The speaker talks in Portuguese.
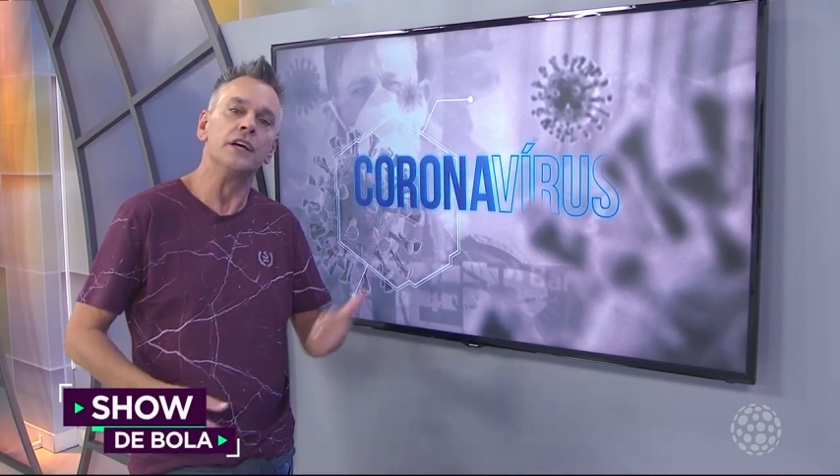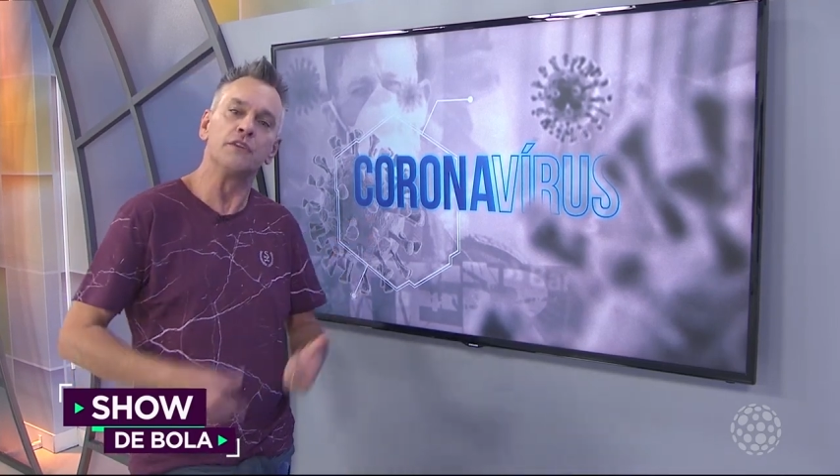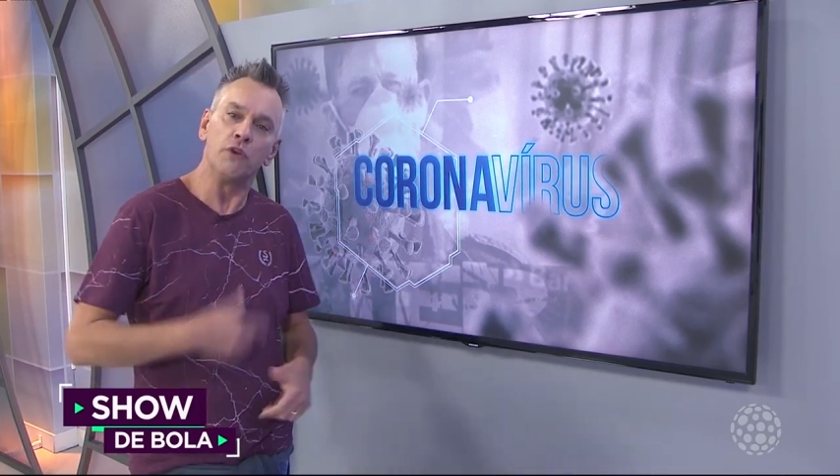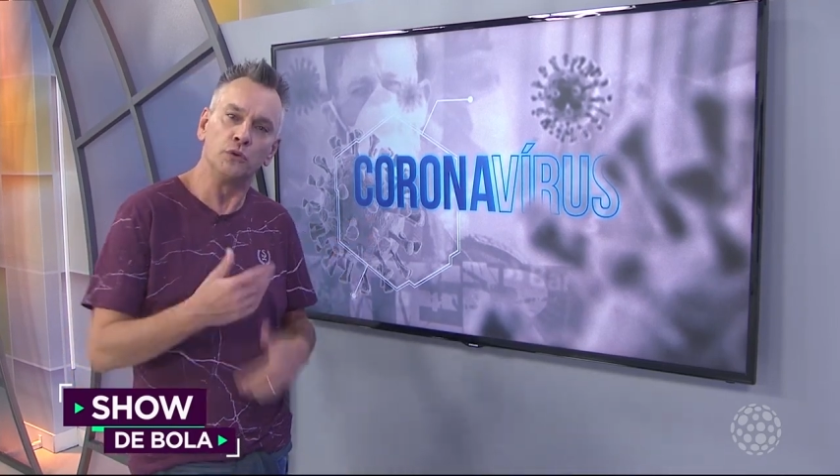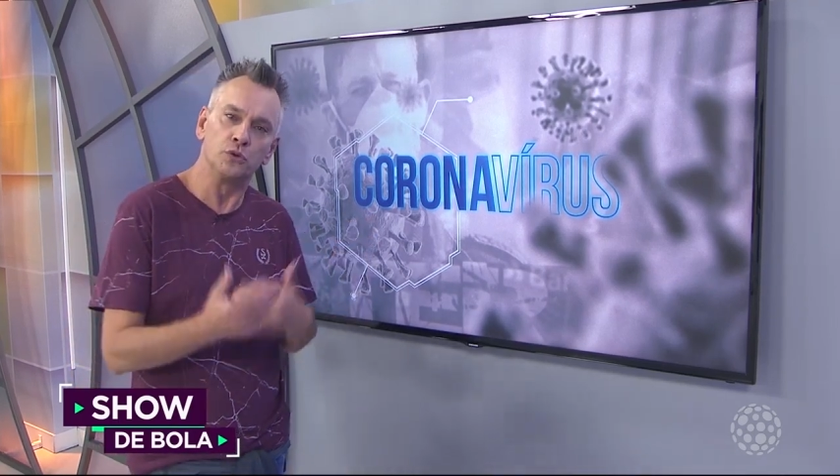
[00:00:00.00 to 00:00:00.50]

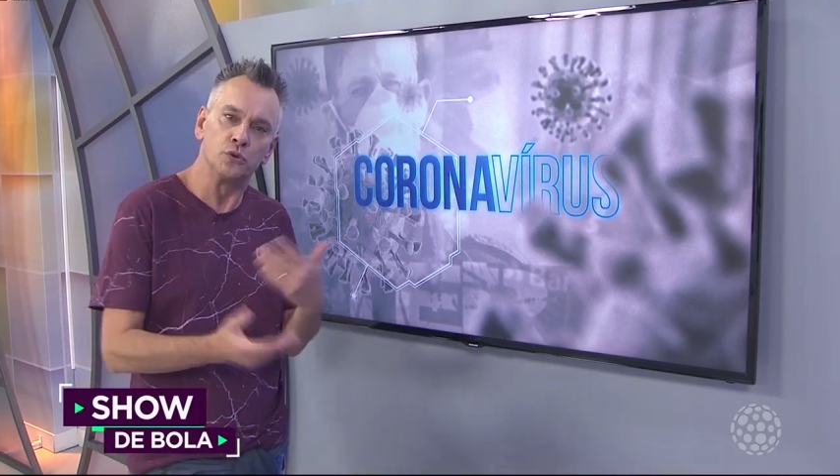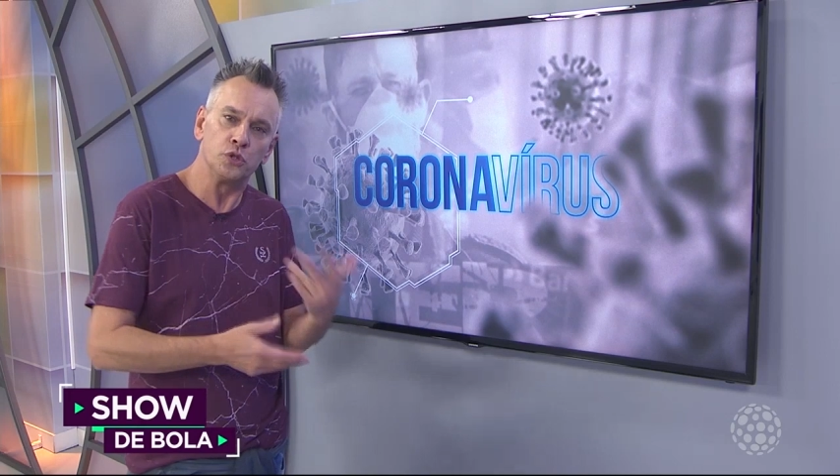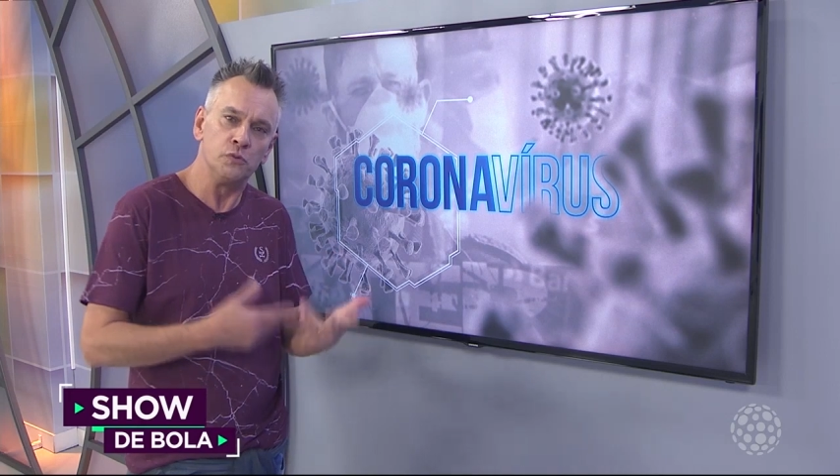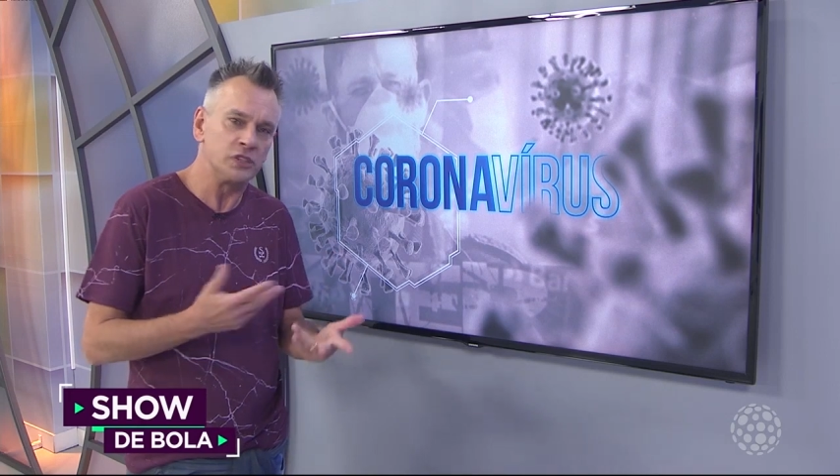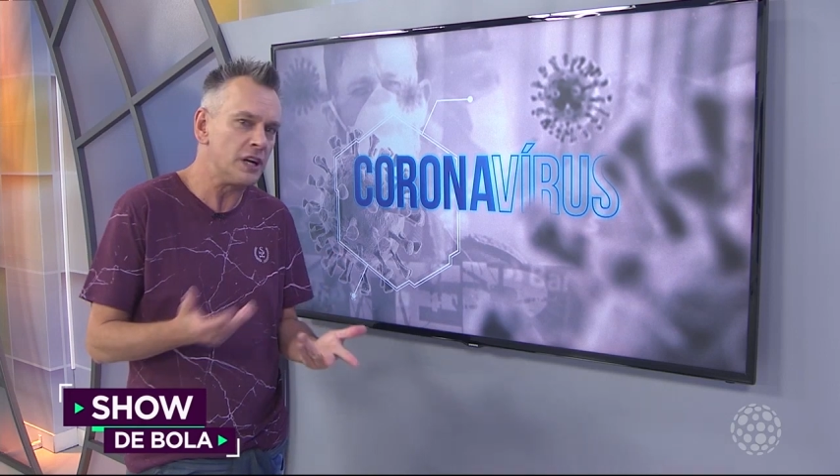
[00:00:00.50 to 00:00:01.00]
que foi um dos
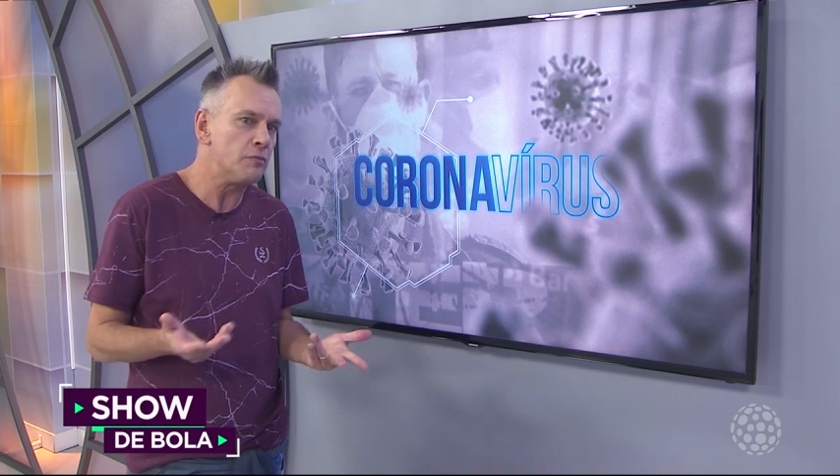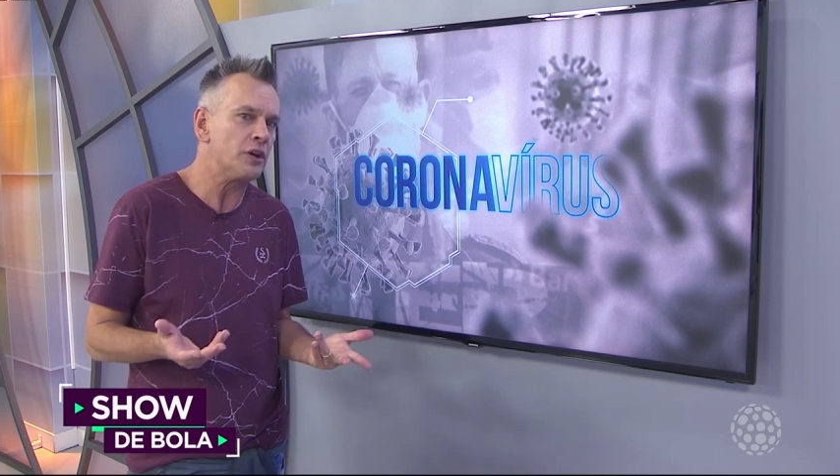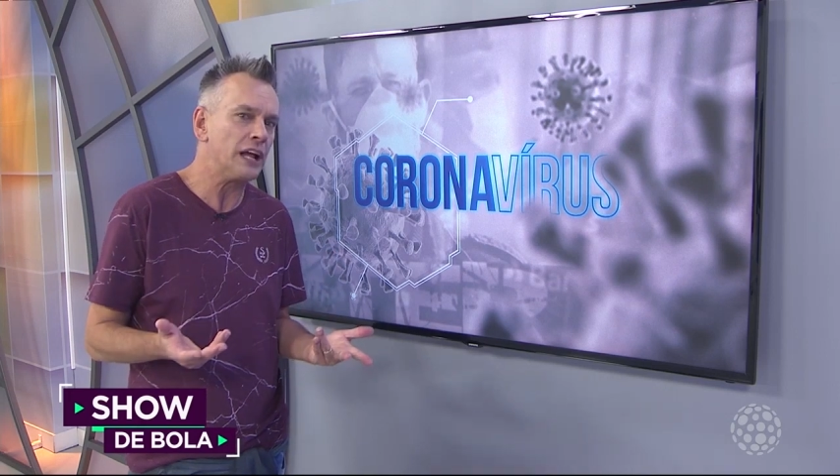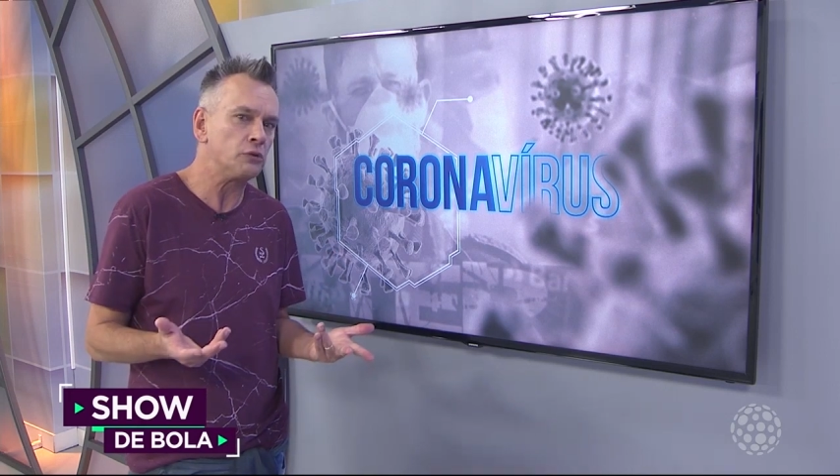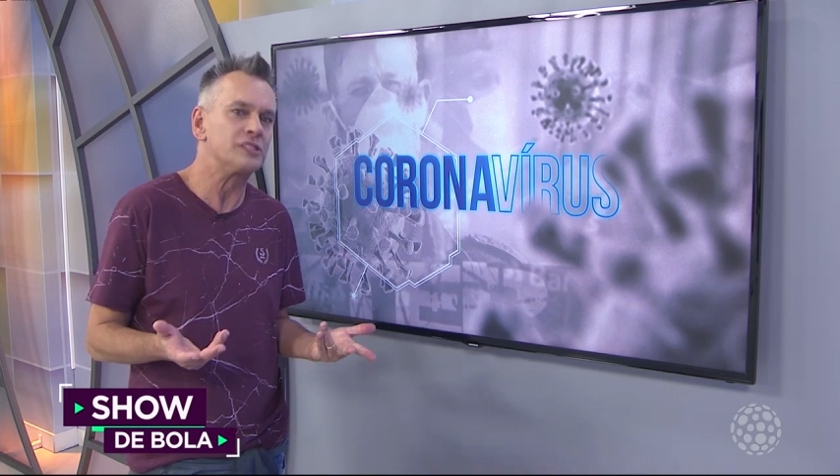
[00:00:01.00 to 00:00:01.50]
últimos
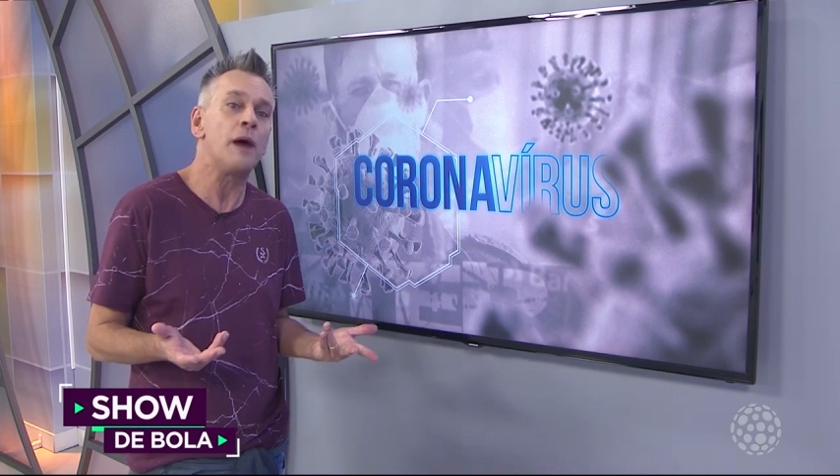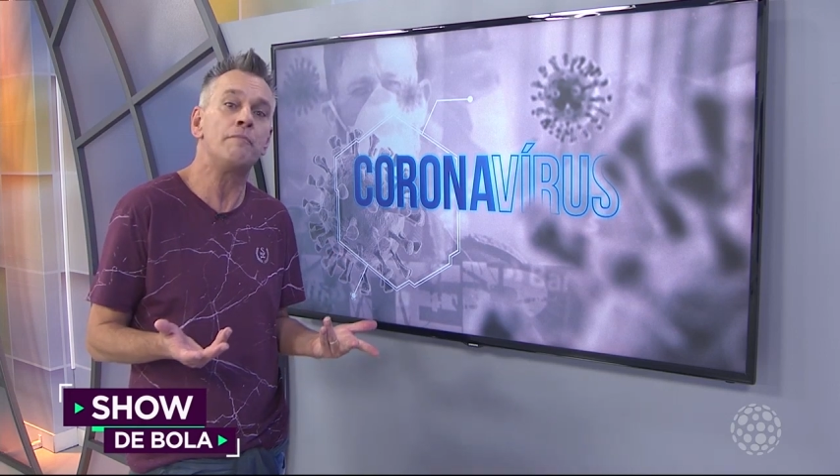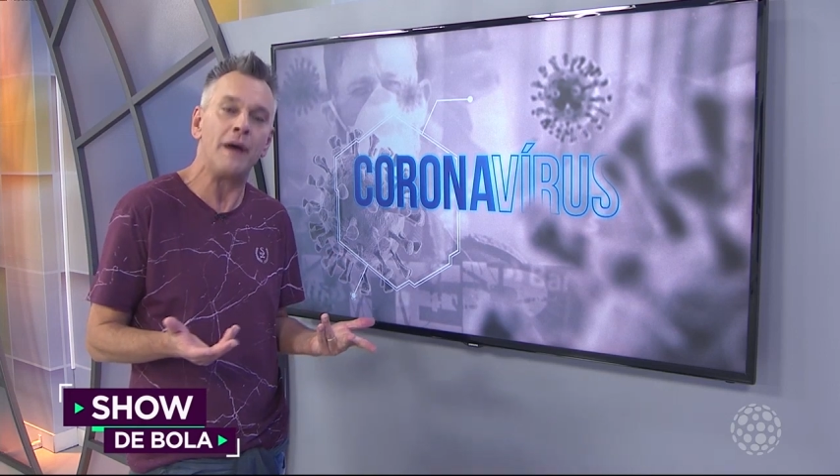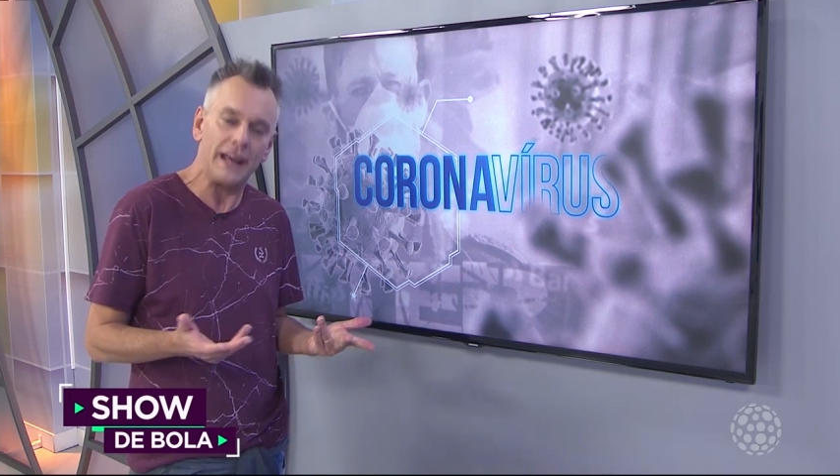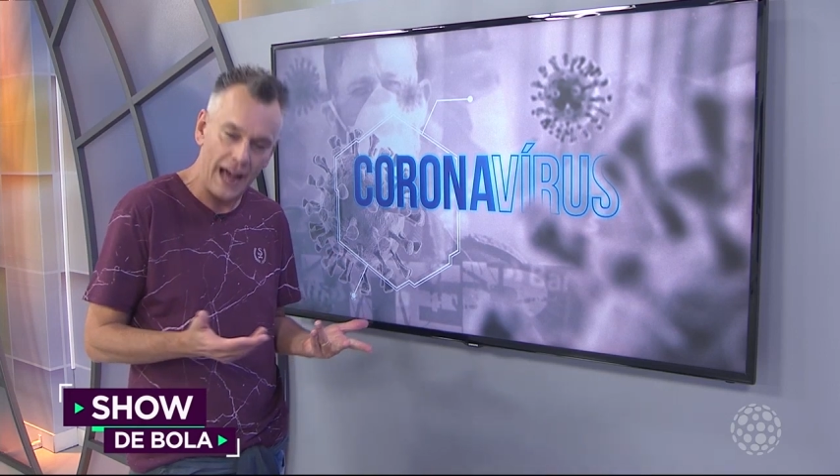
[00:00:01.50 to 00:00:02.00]
campeonatos a
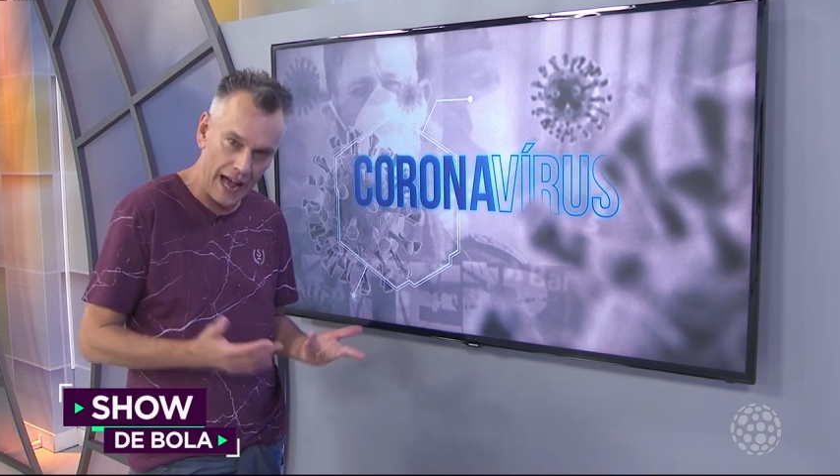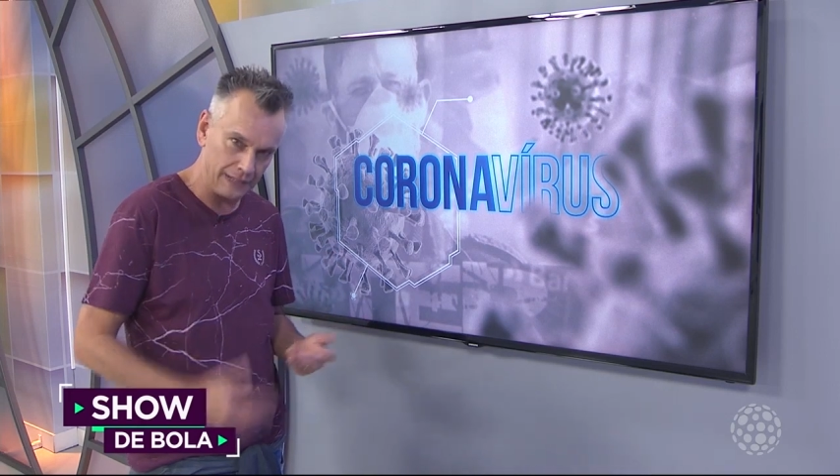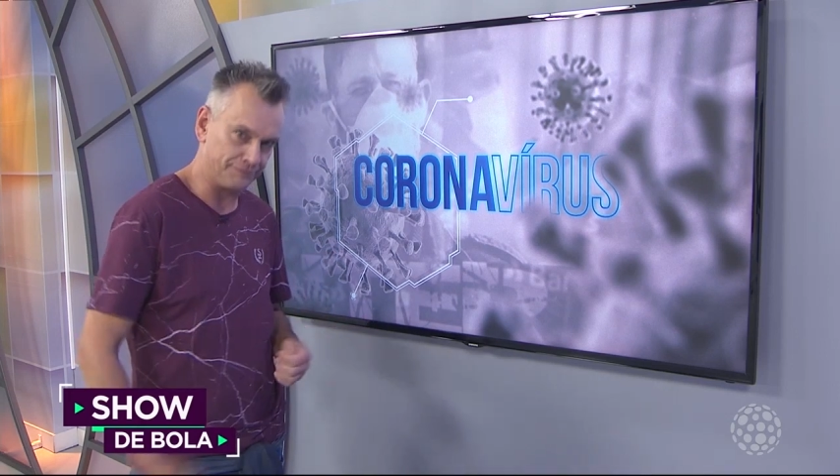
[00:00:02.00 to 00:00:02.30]
parar.